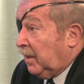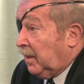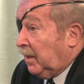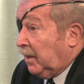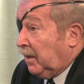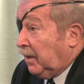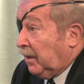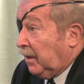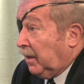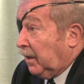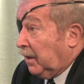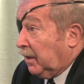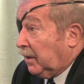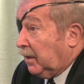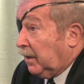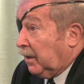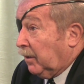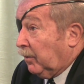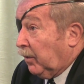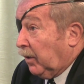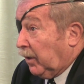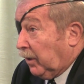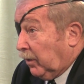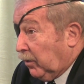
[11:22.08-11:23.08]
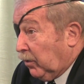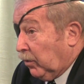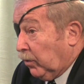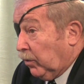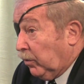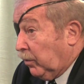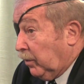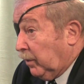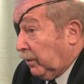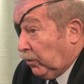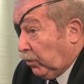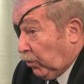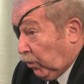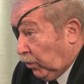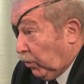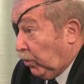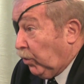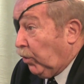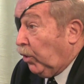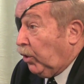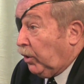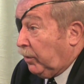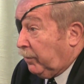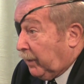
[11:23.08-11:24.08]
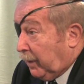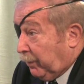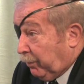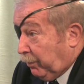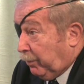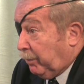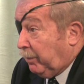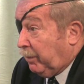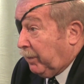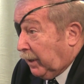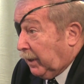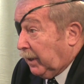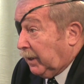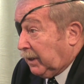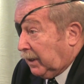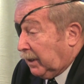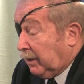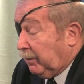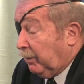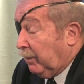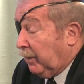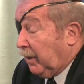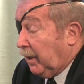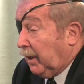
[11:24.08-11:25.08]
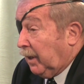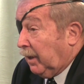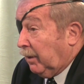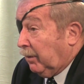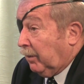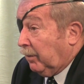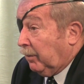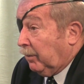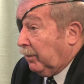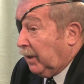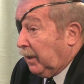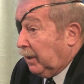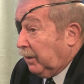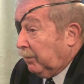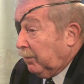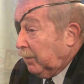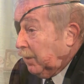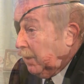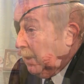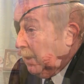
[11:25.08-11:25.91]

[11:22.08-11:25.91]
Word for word: Este, bueno, Doglioli este, me,